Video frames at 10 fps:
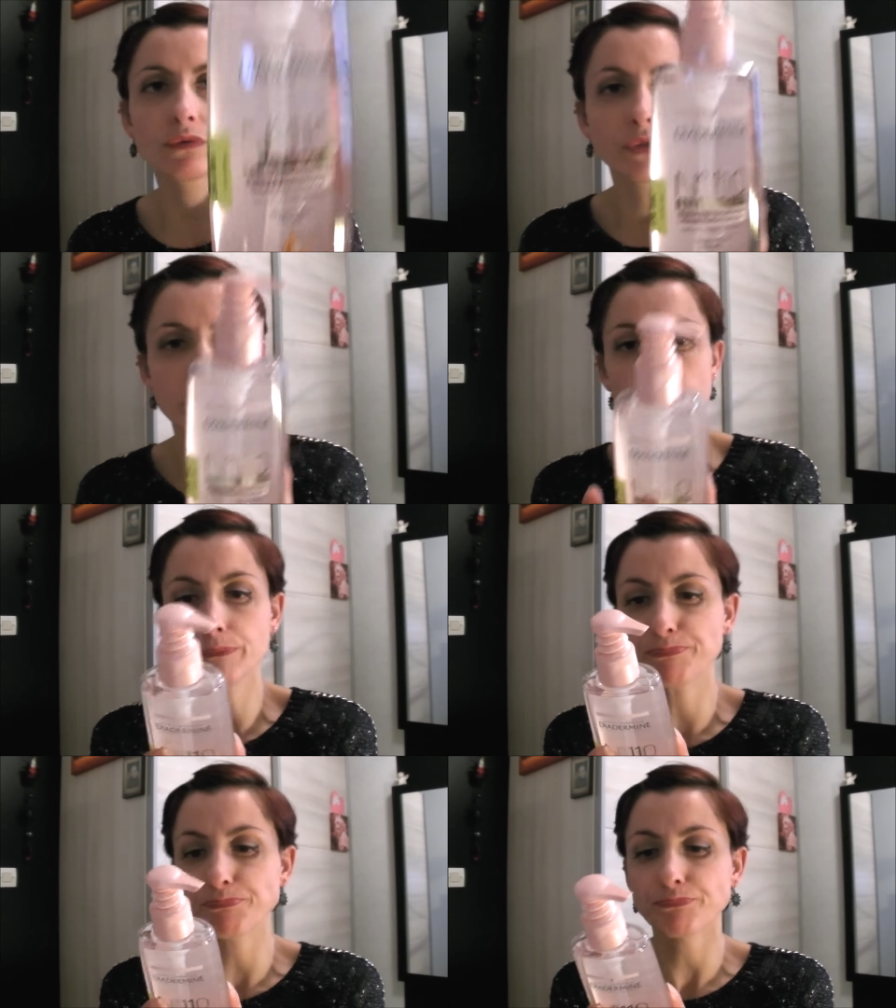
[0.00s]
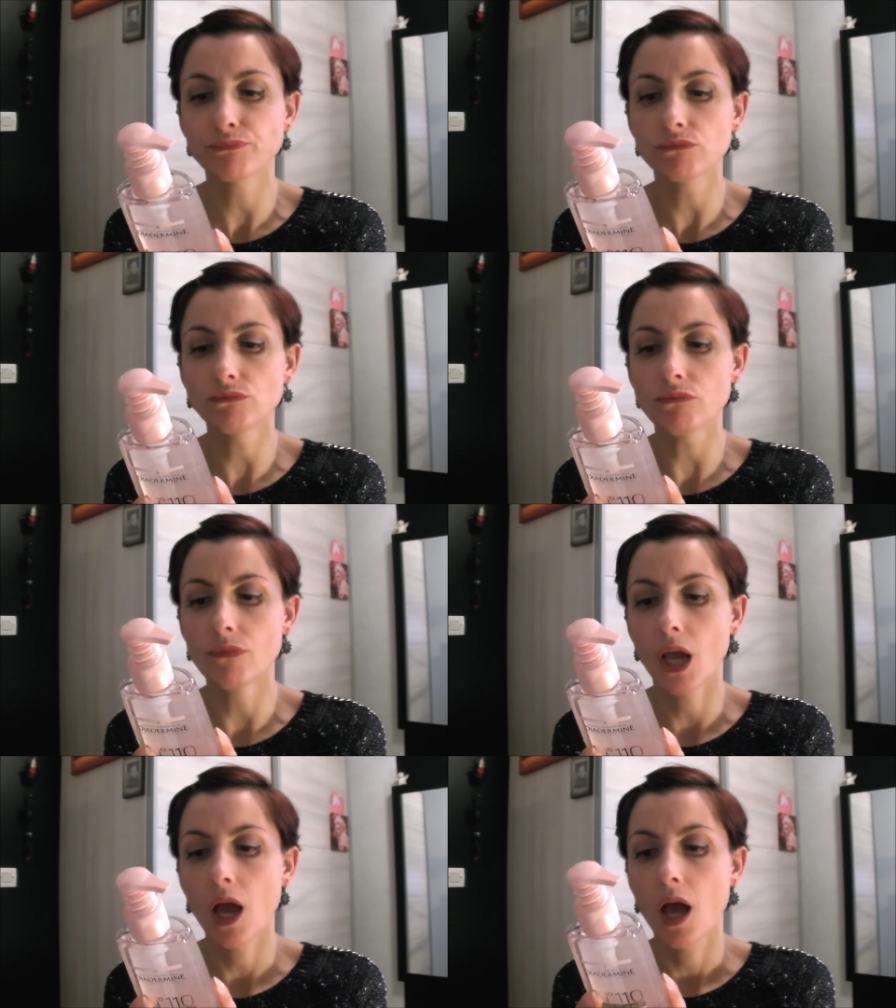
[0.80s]
voilà
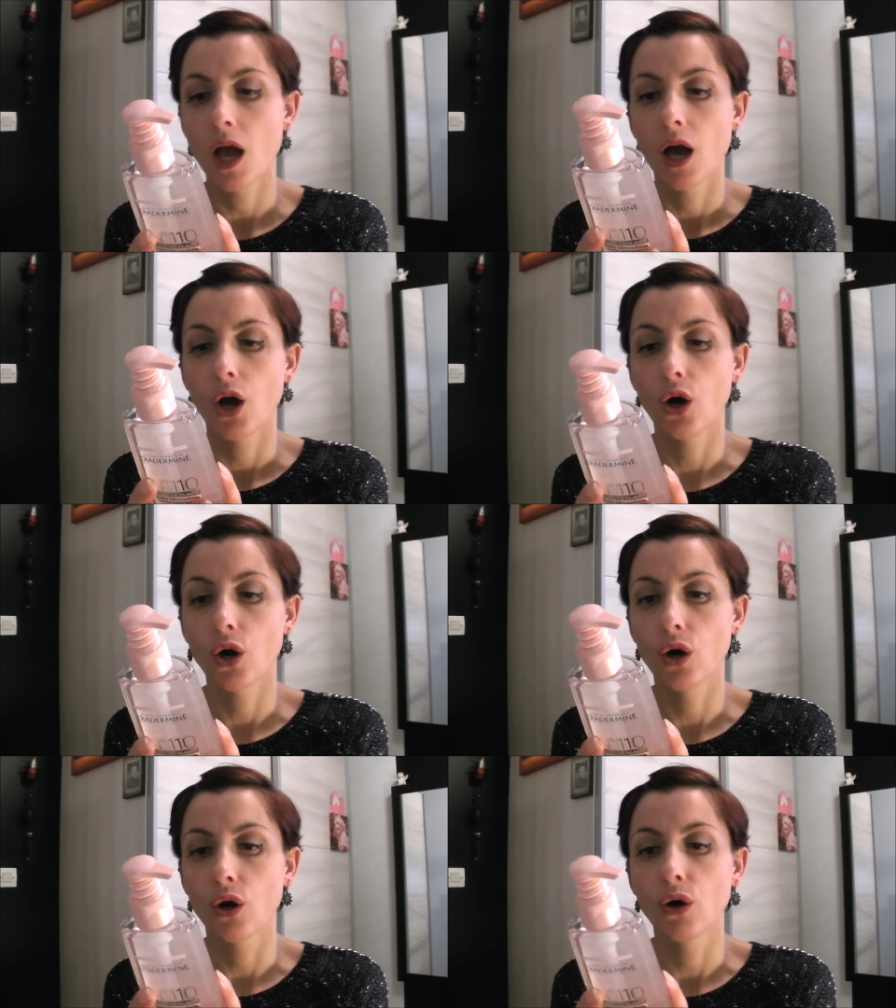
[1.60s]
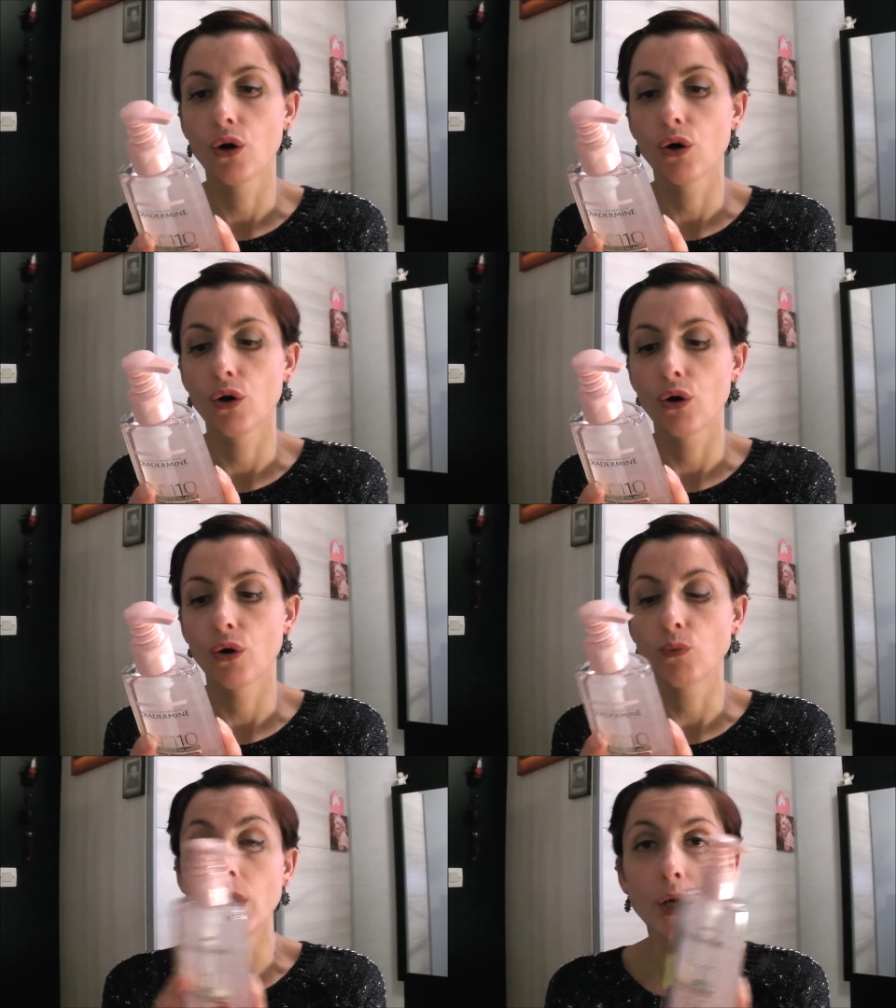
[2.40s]
ah
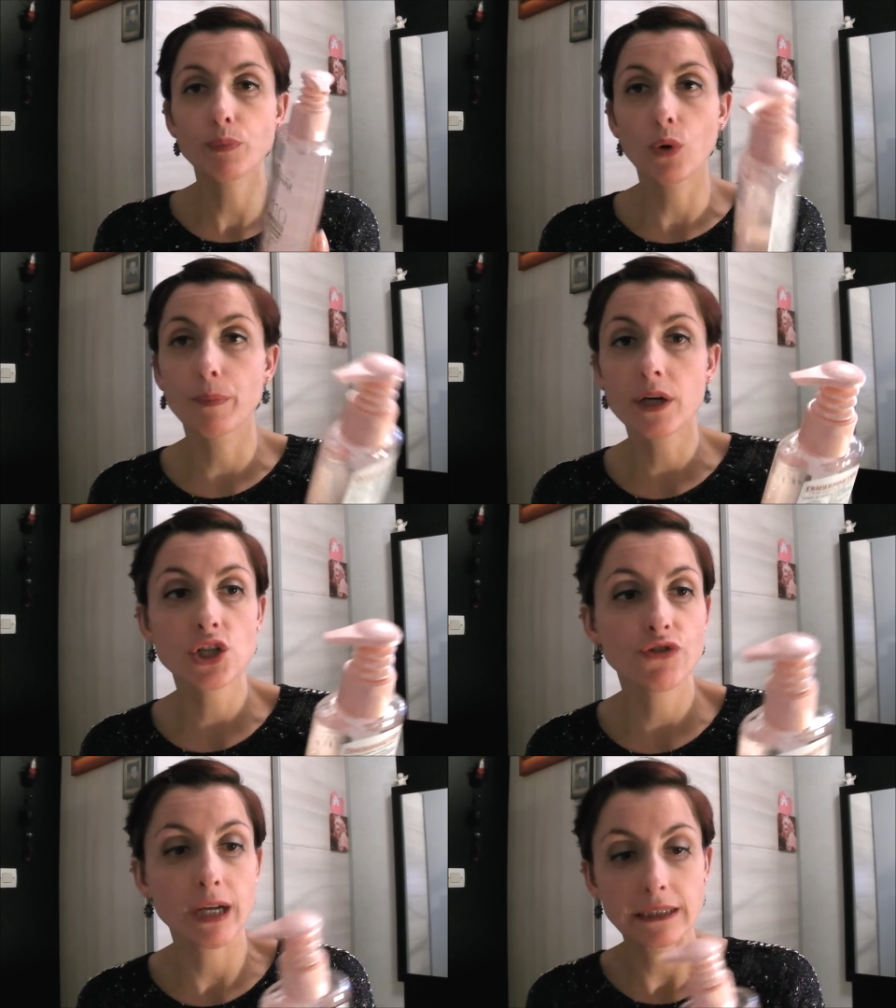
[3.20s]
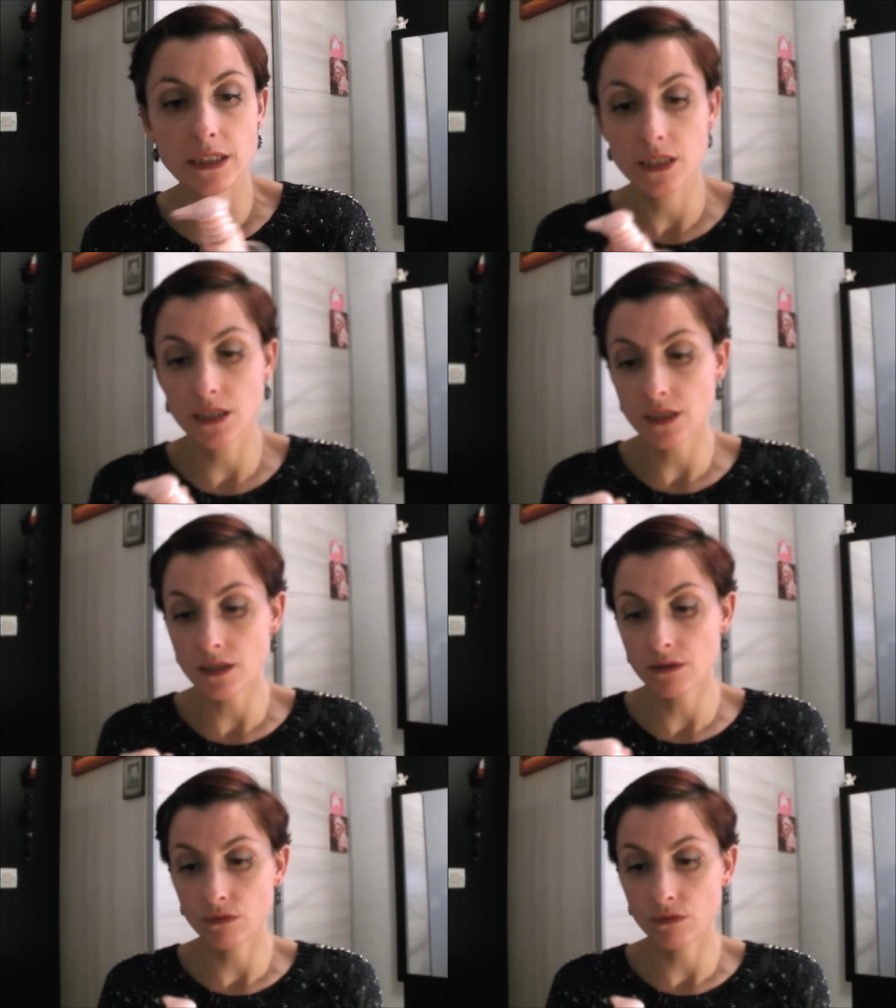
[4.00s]
ouais, pourquoi pas, je vais la tester.